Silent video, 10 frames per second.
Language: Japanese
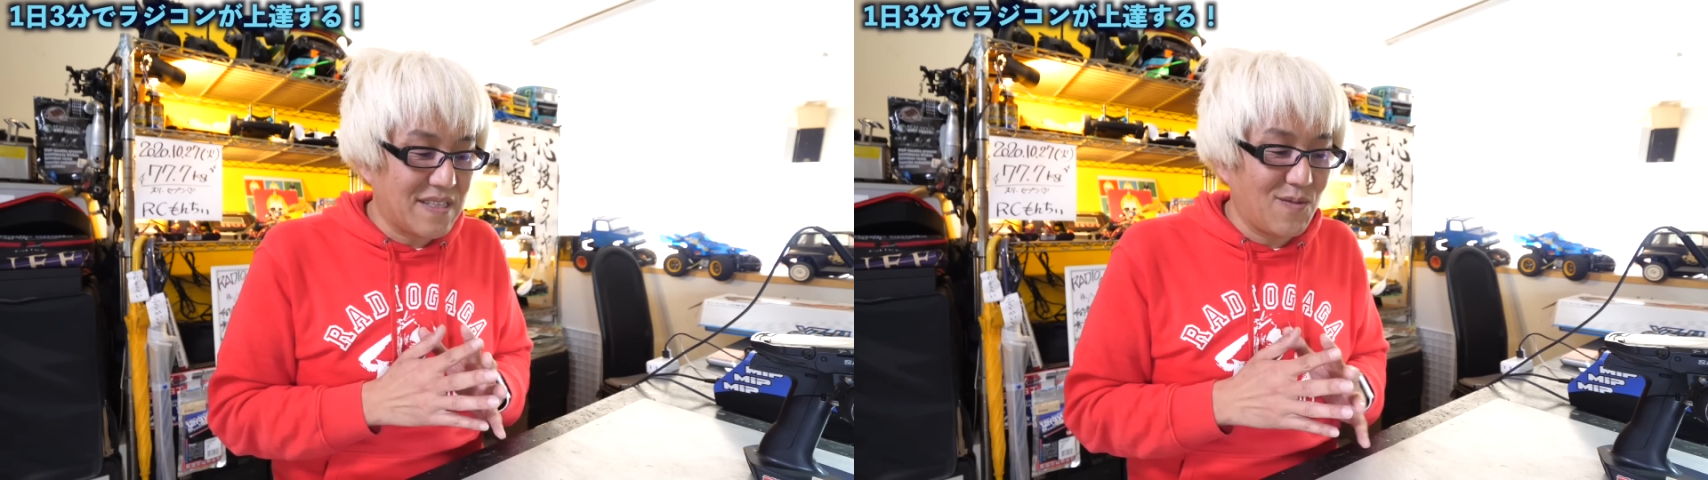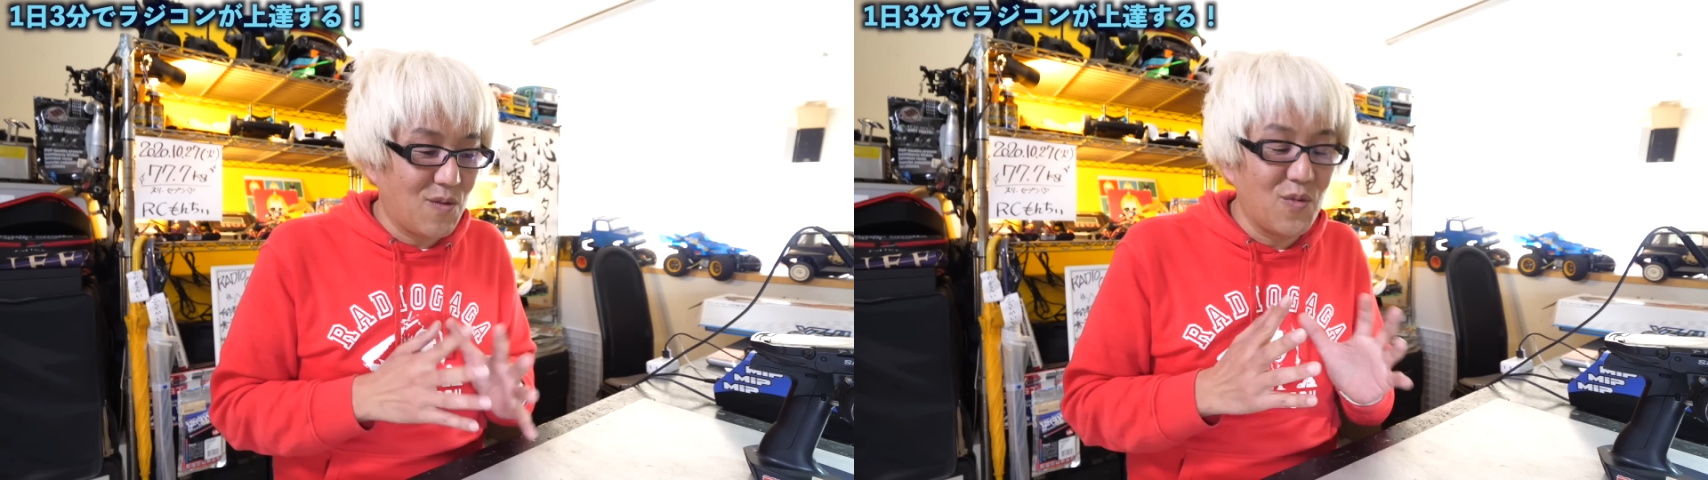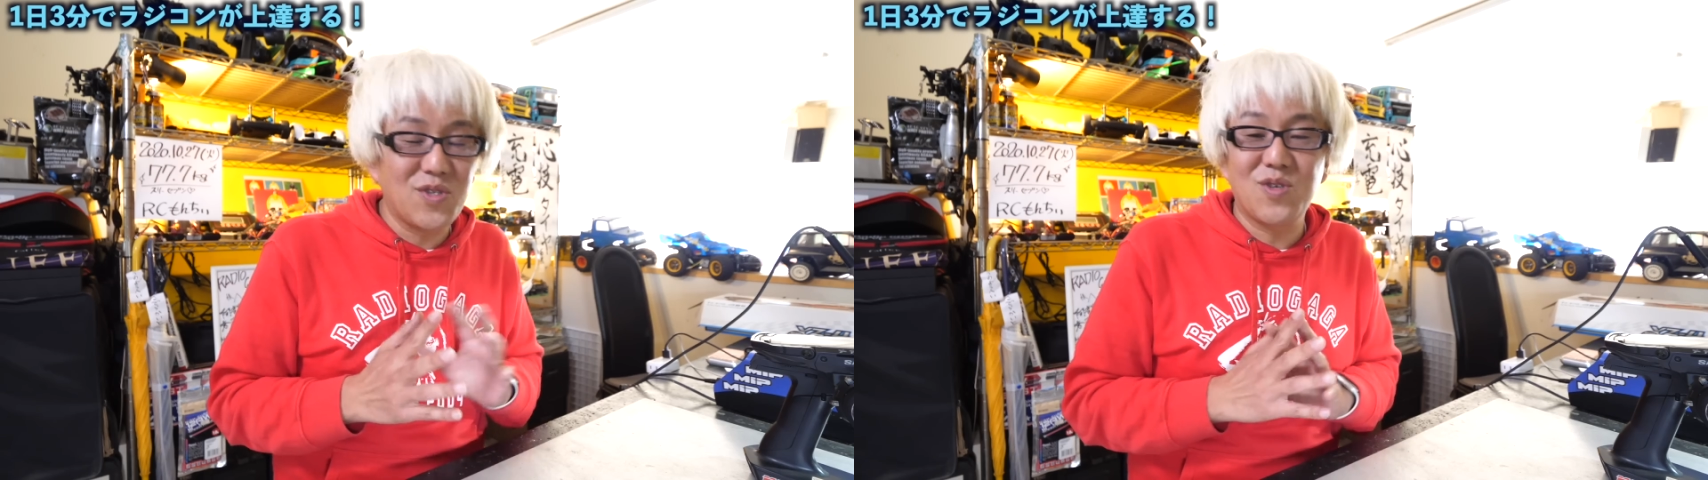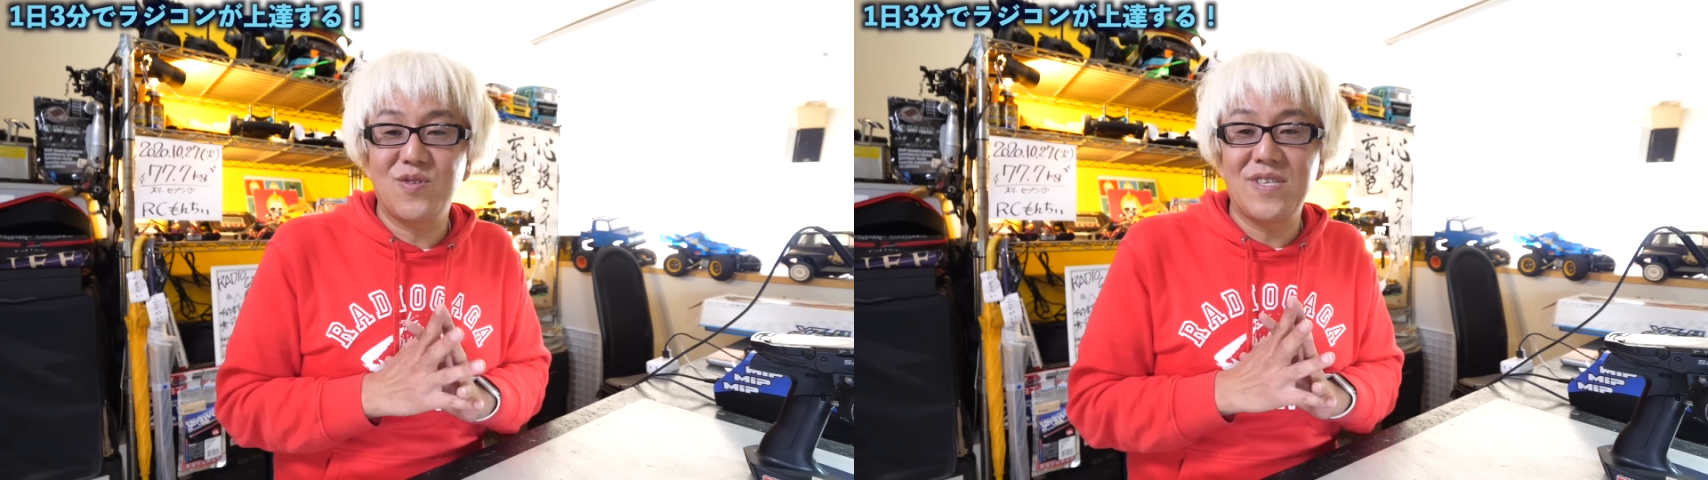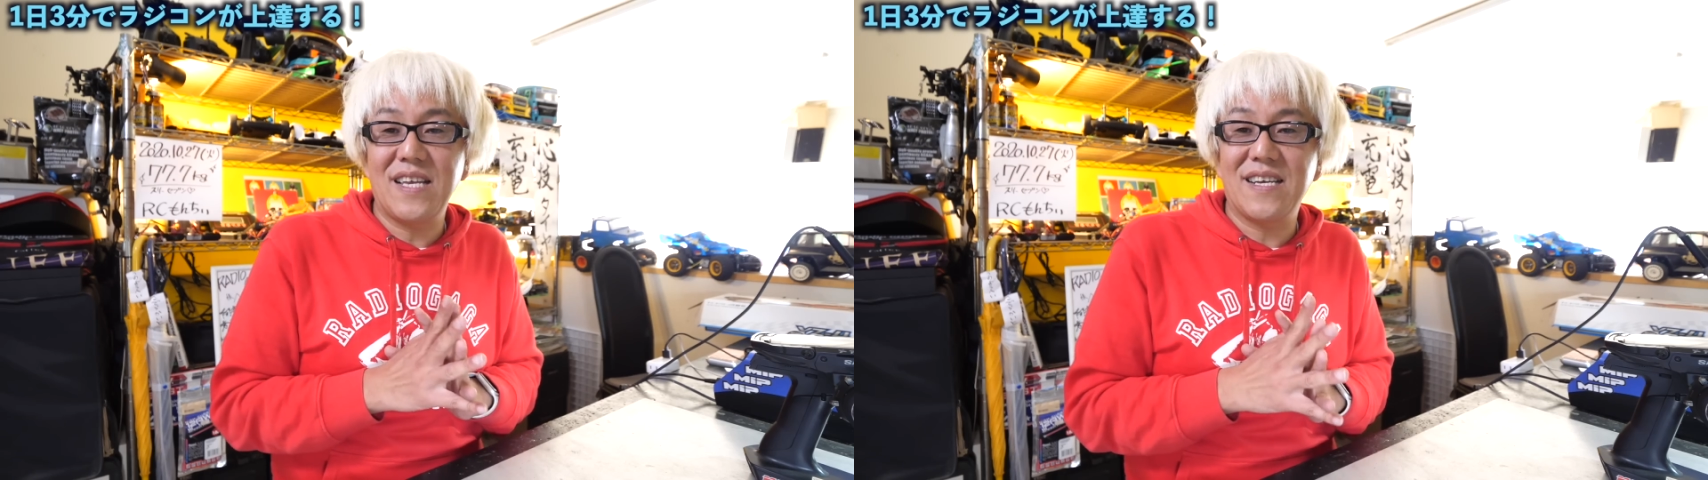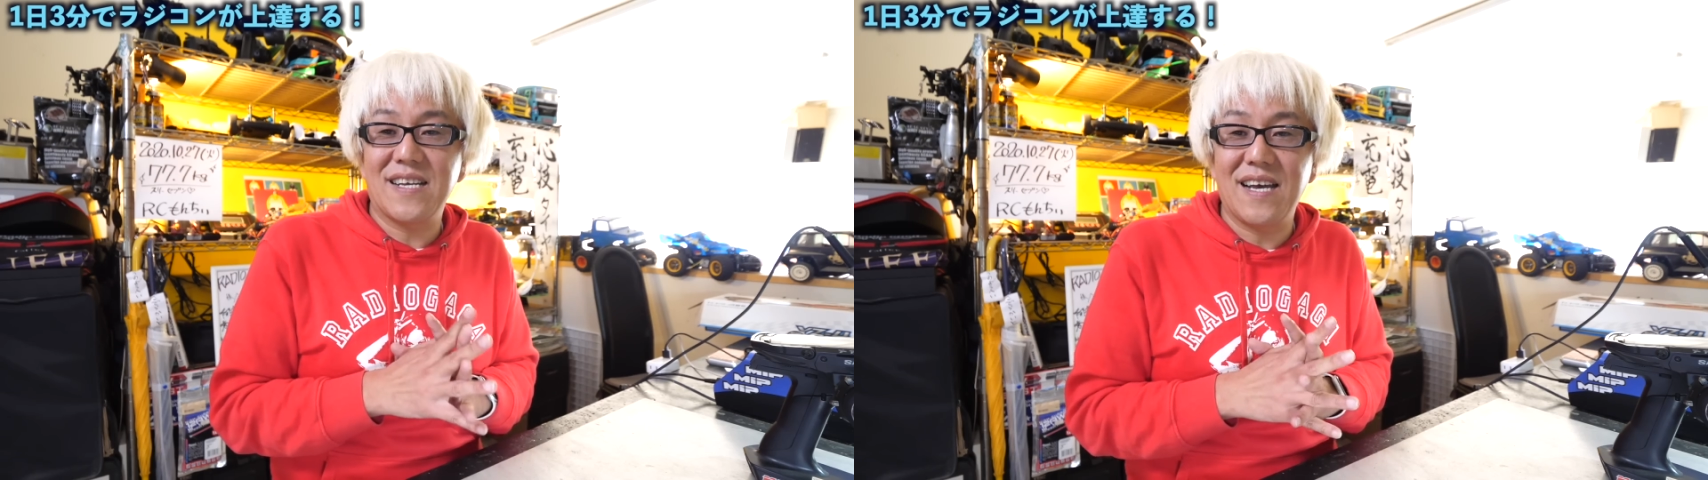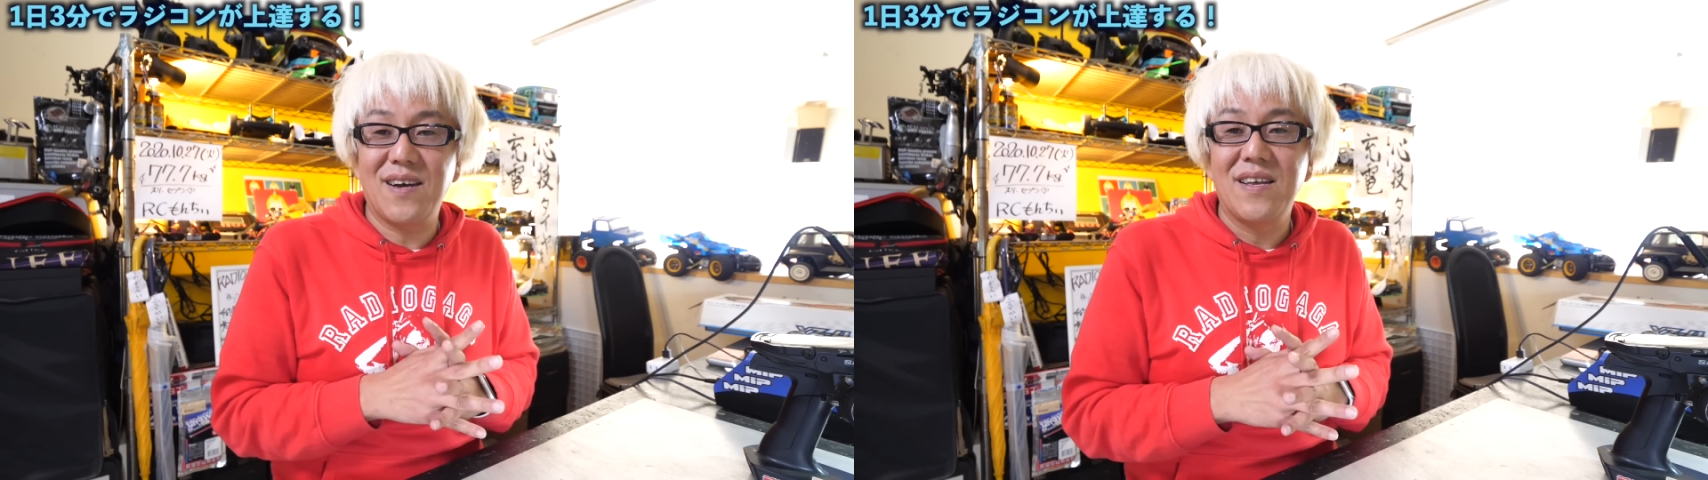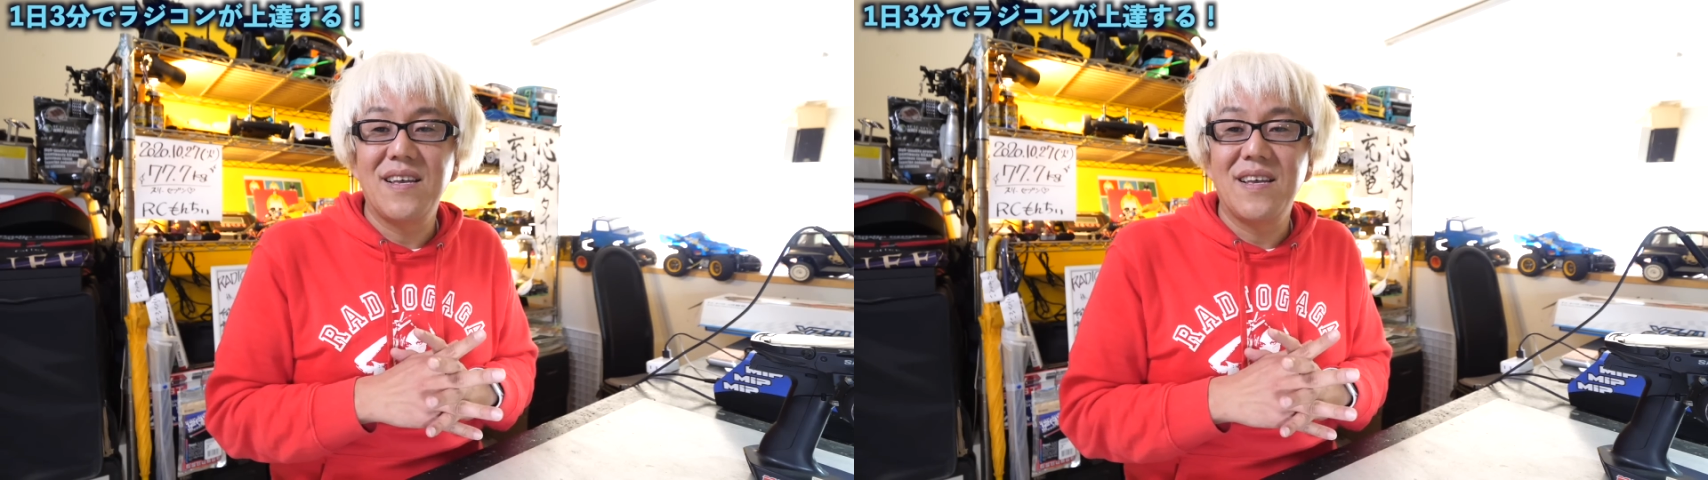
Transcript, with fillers: ても面白くないから、